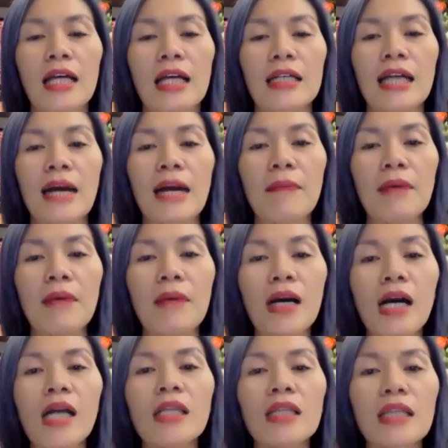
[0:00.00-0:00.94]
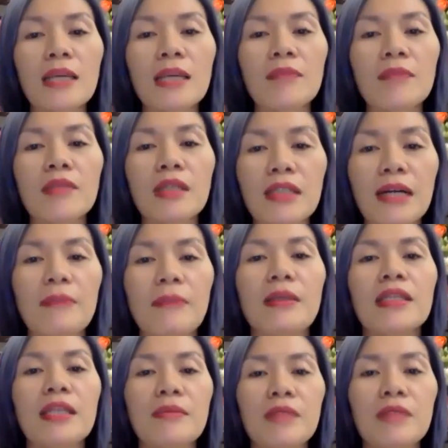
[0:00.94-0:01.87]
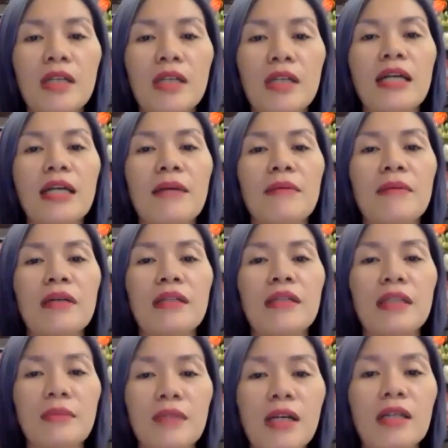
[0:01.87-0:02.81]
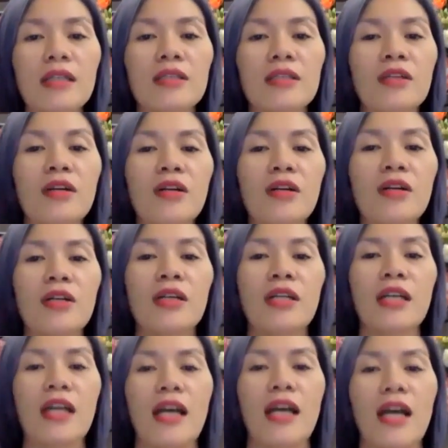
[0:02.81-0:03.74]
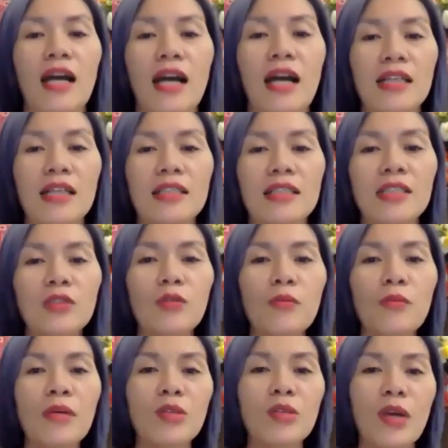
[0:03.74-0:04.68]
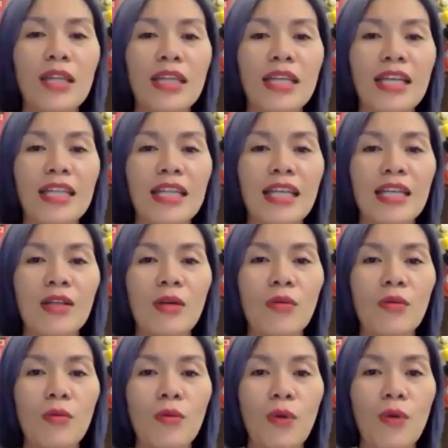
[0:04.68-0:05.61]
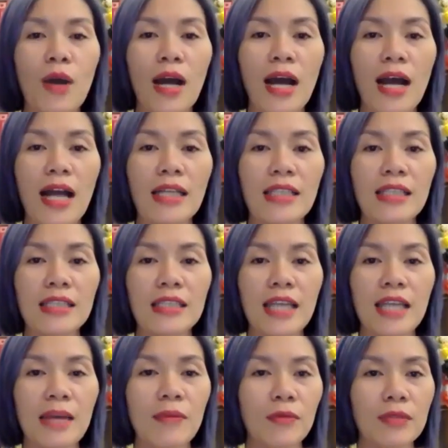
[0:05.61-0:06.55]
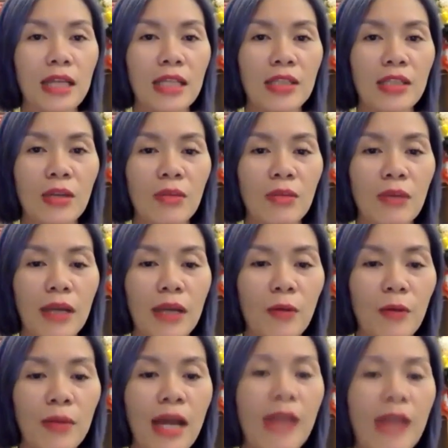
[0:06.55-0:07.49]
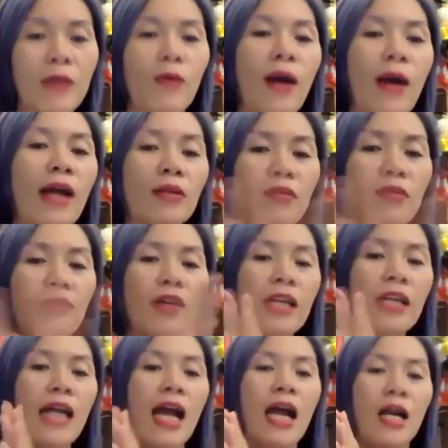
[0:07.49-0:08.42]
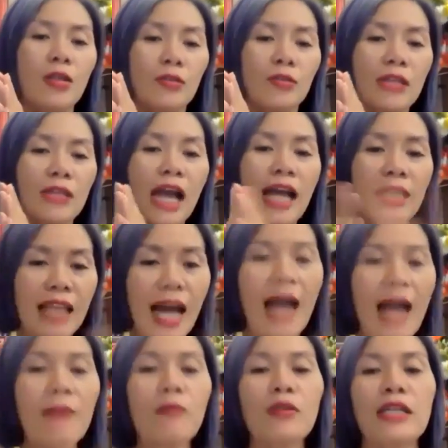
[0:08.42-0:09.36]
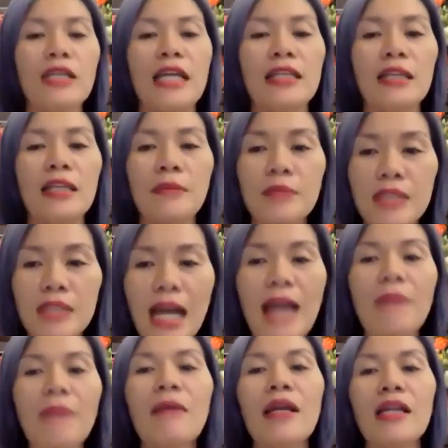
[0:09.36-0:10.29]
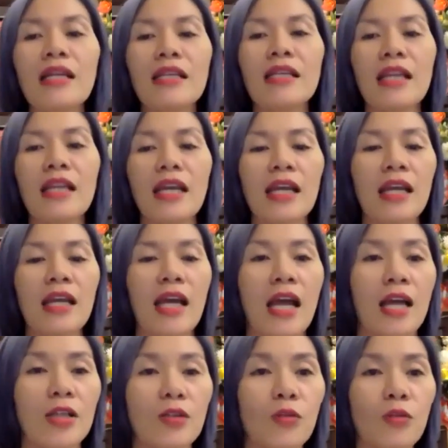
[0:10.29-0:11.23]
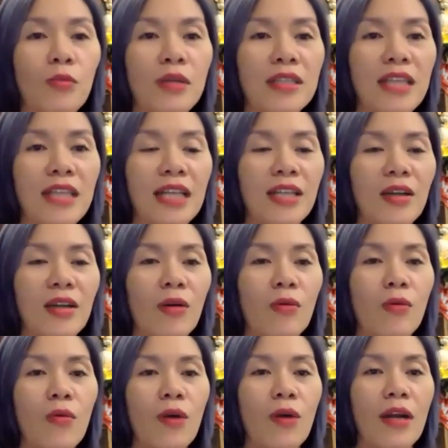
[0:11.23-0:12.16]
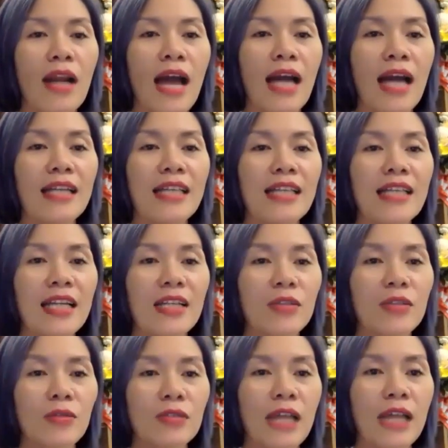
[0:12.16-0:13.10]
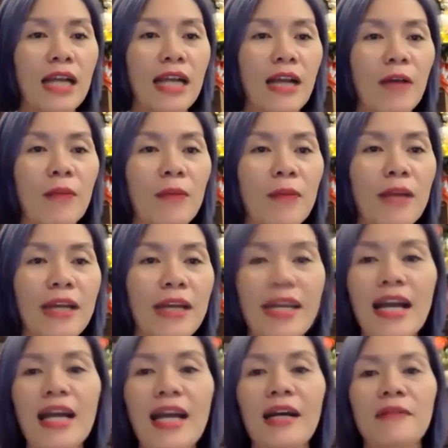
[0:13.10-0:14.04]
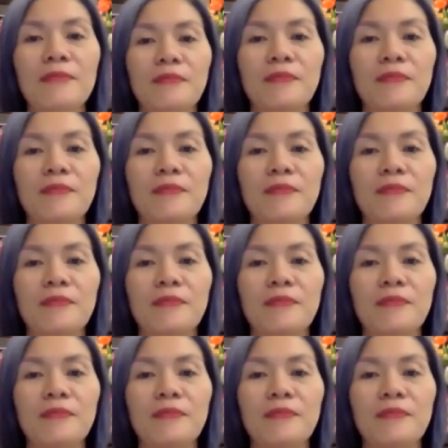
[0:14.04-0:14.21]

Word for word: Cảm ơn tiềm thức, cảm ơn tiềm thức, cảm ơn tiềm thức. Rồi. À, xin chúc mừng toàn thể thành công của anh chị em chúng ta trong ngày hôm nay, quá tuyệt vời ạ. Chúng ta hãy thả một trái tim tràn màn hình để chúc mừng thành công của đài gia đình chúng ta ngày hôm nay nha.